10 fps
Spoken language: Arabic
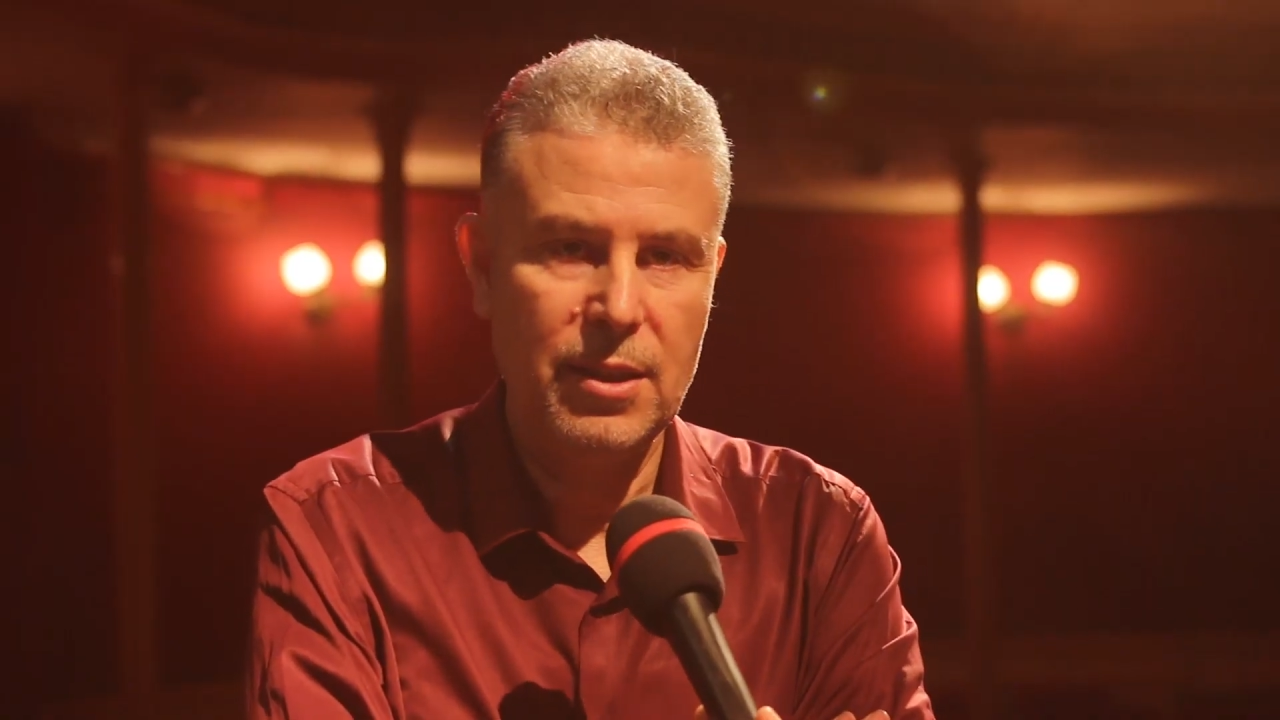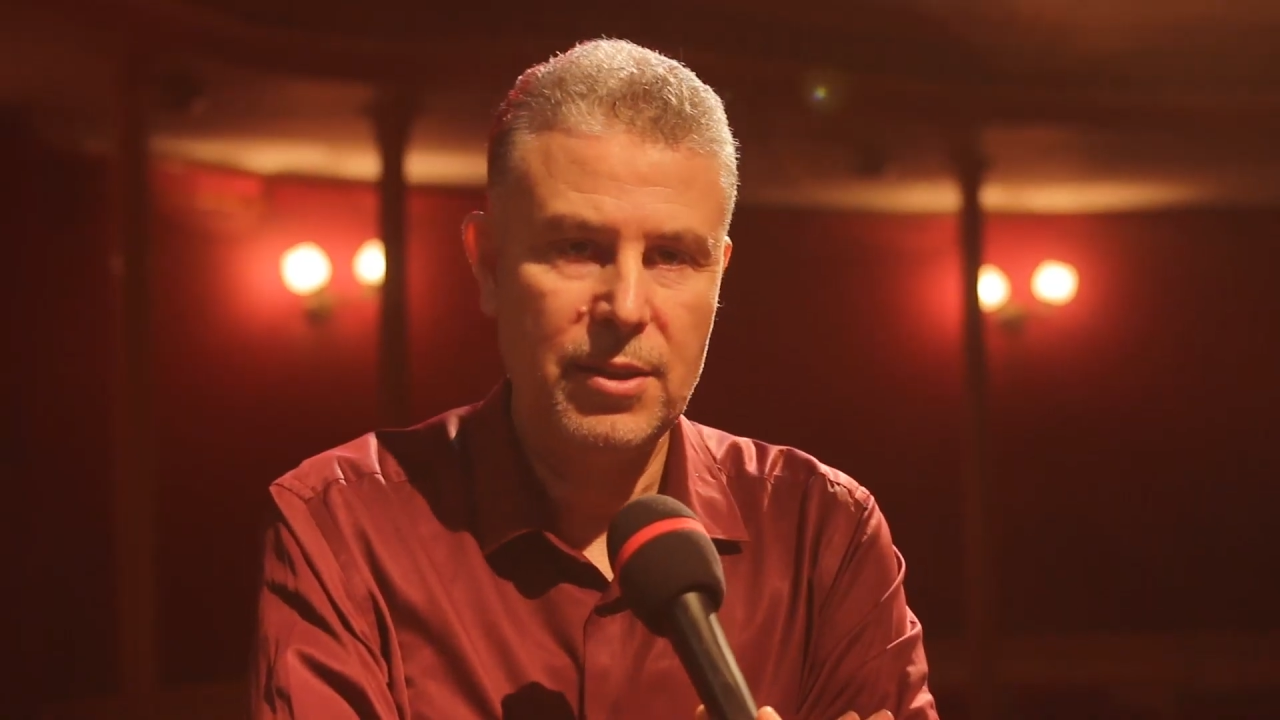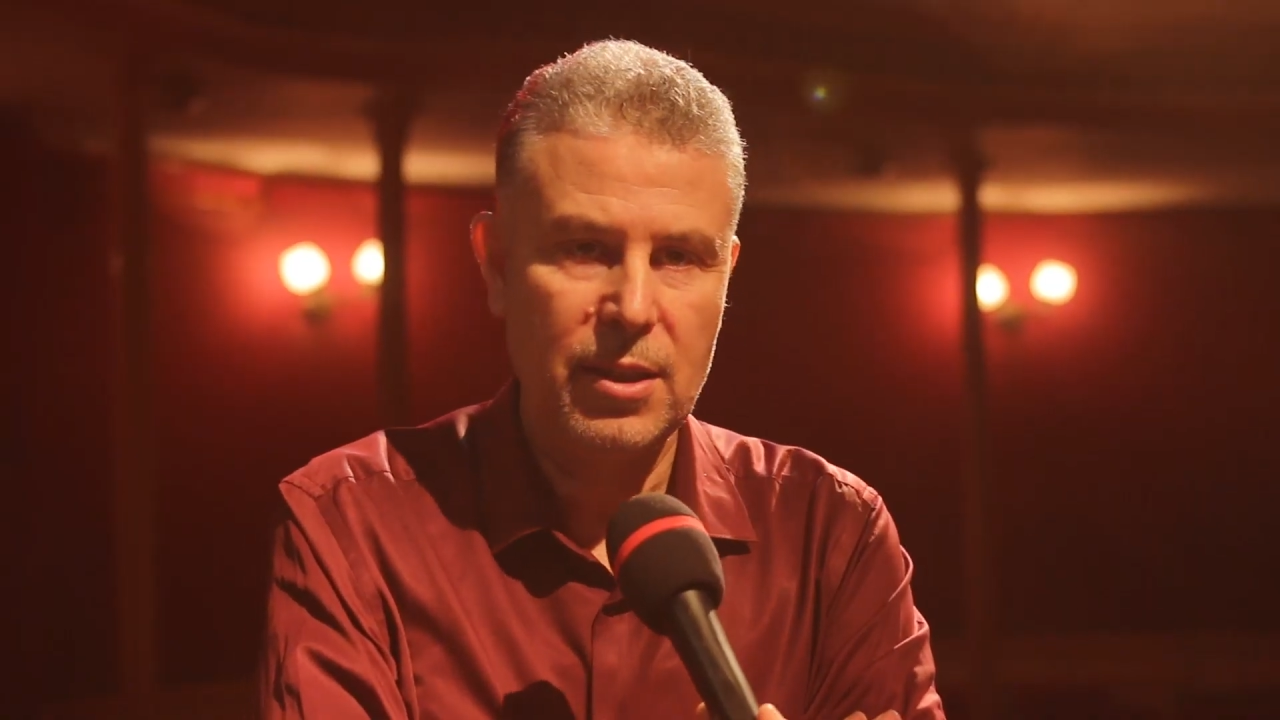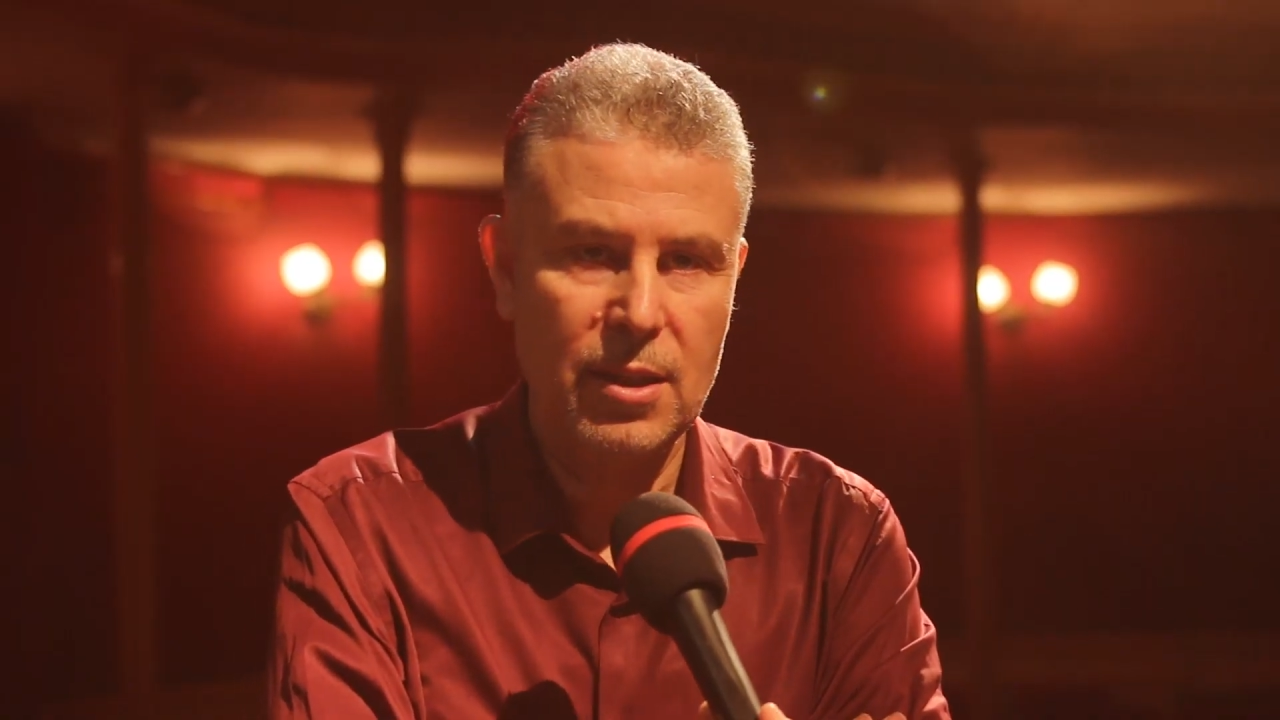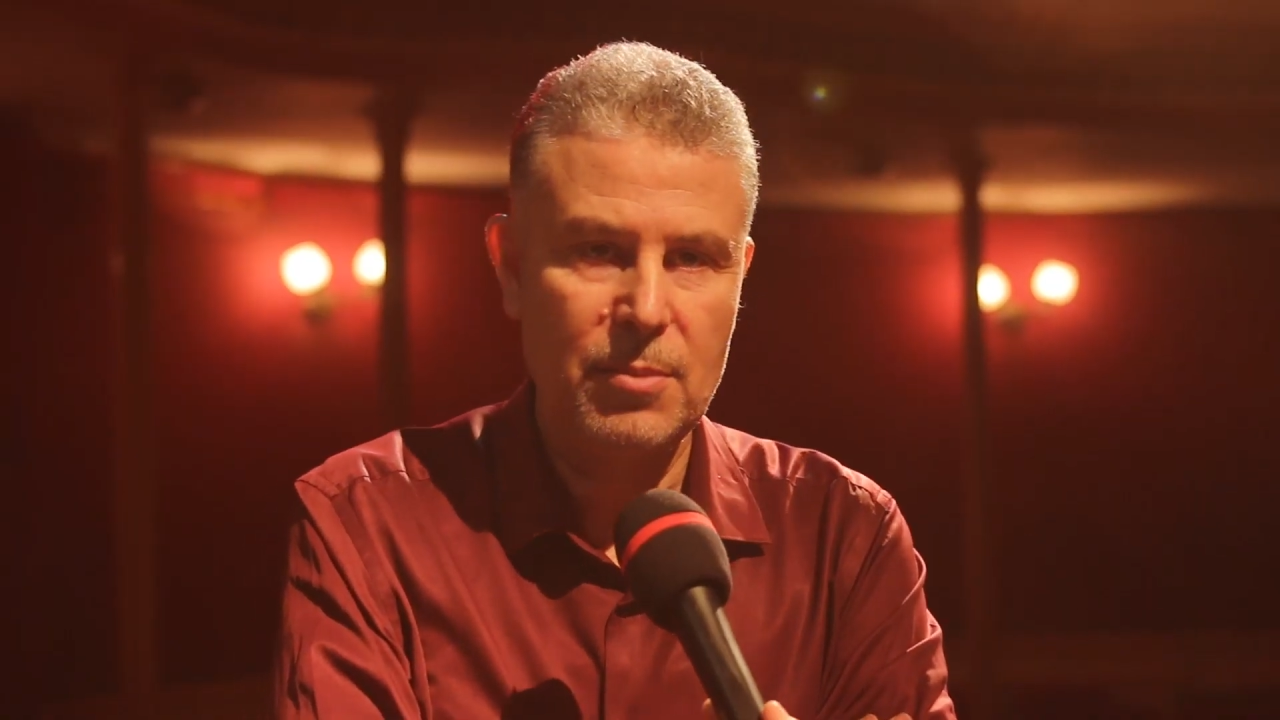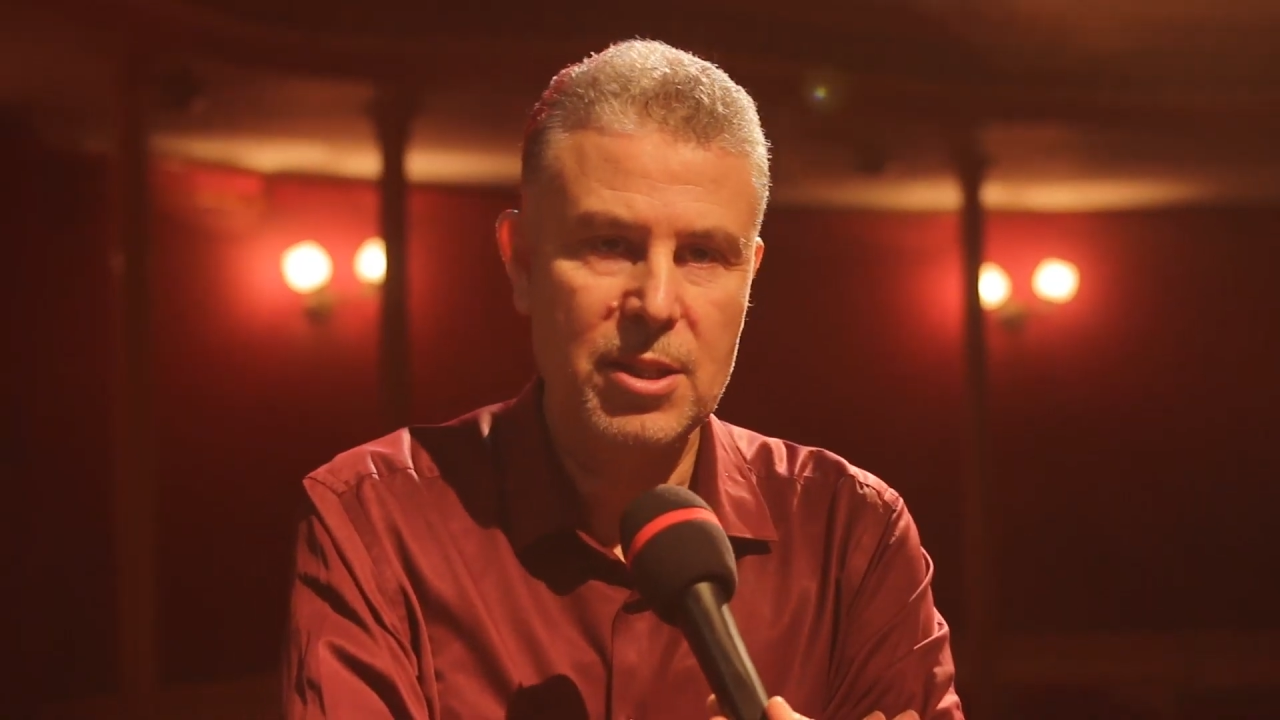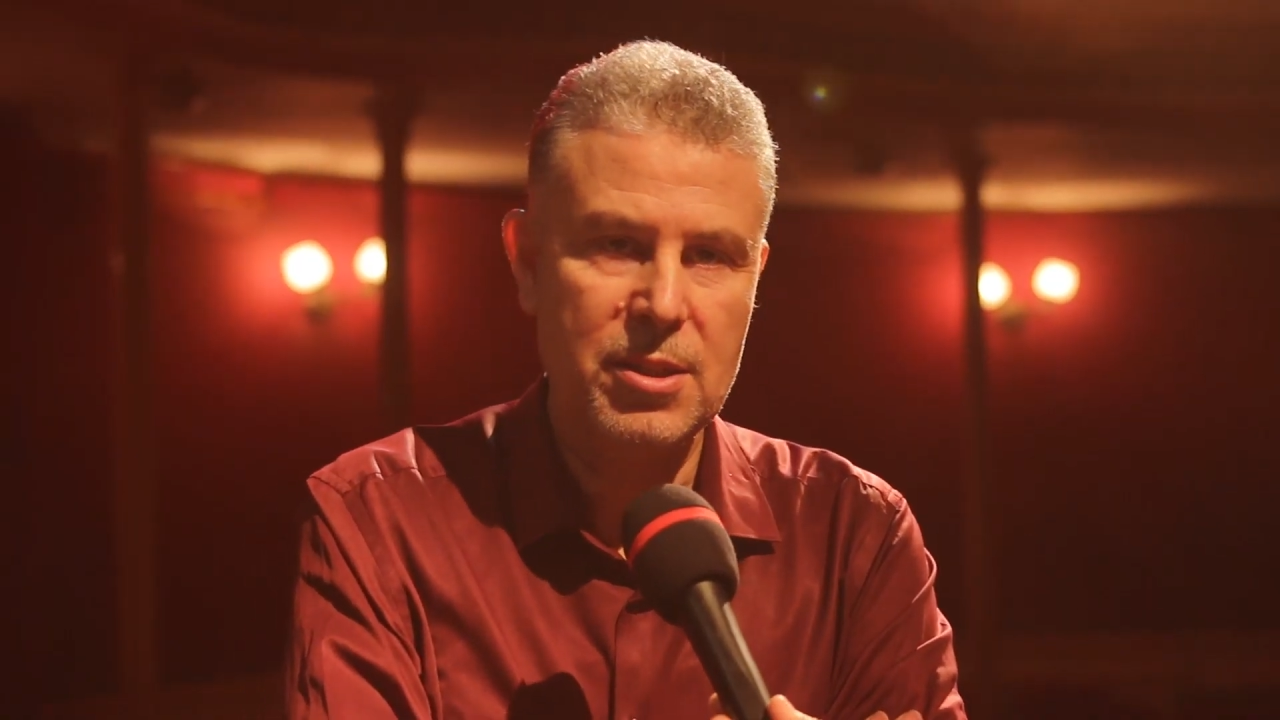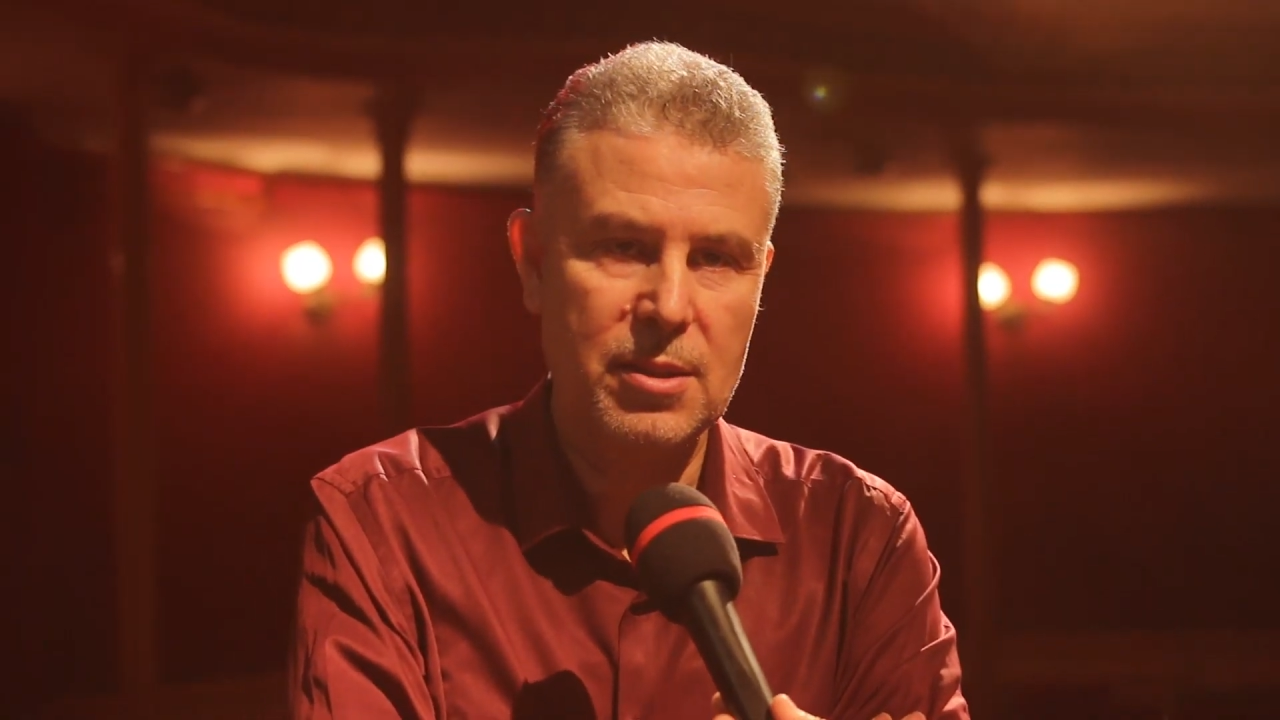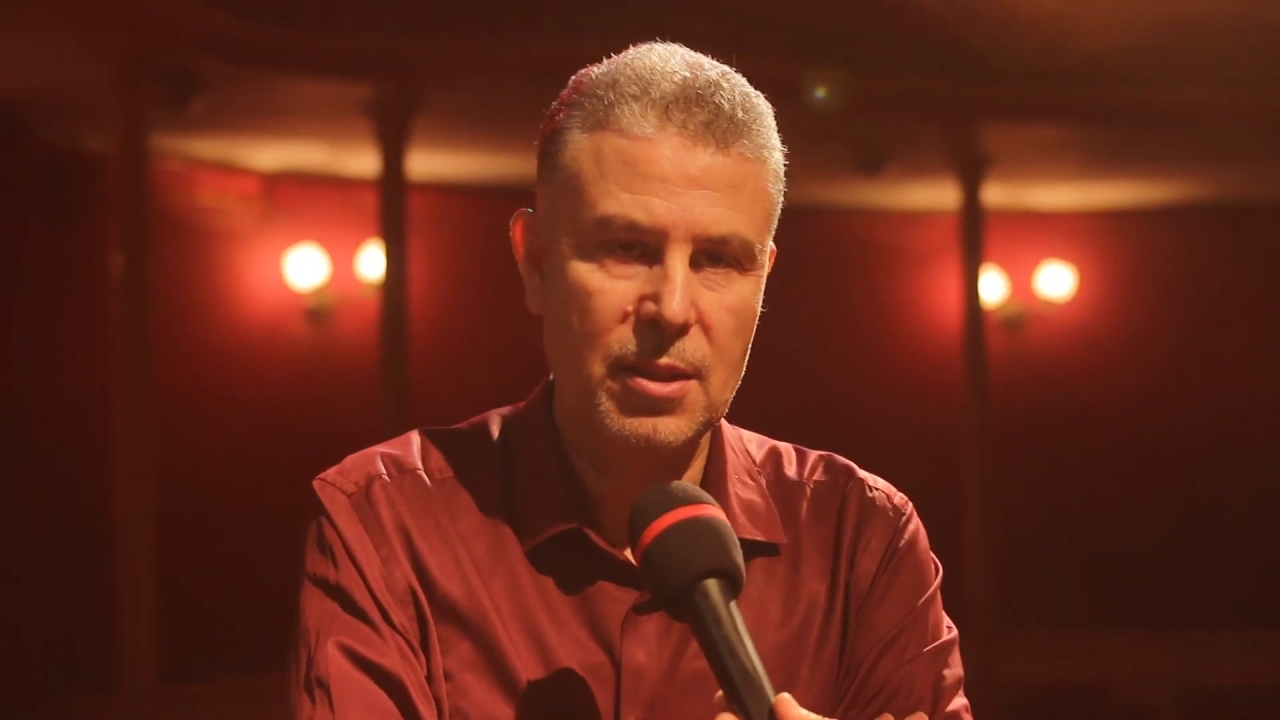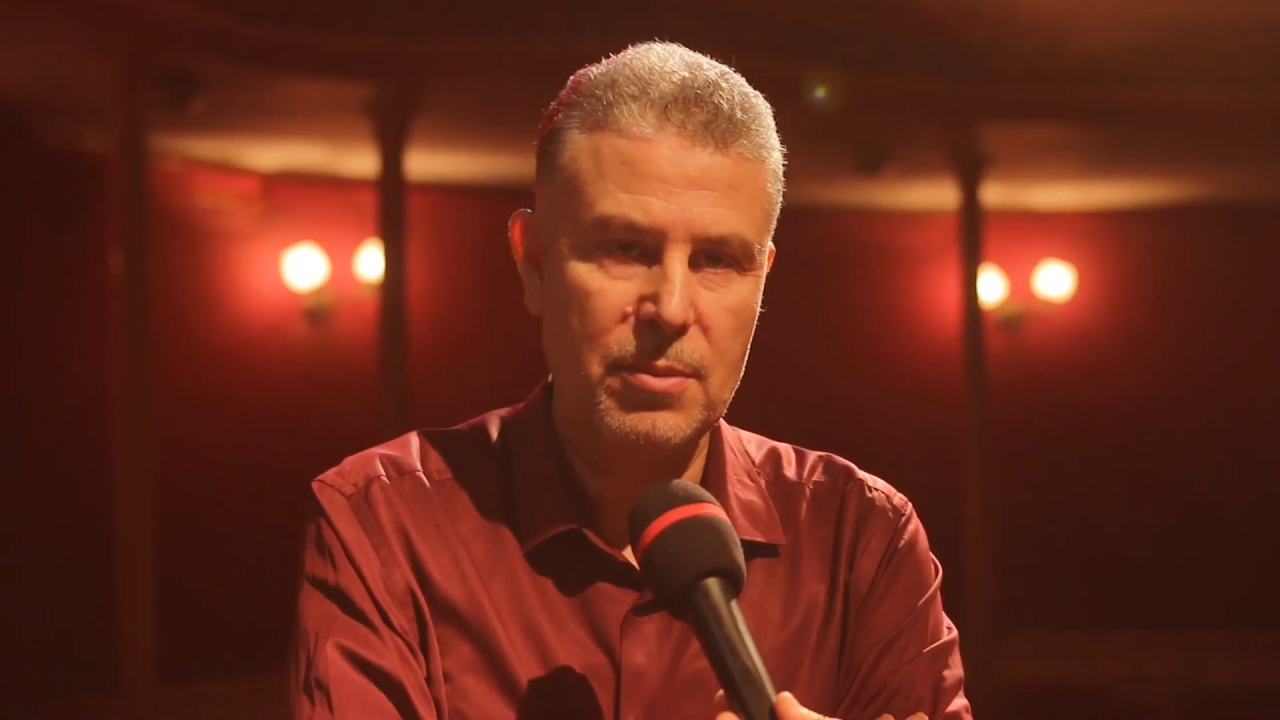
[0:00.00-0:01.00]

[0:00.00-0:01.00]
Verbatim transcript: ذكرى ما جزر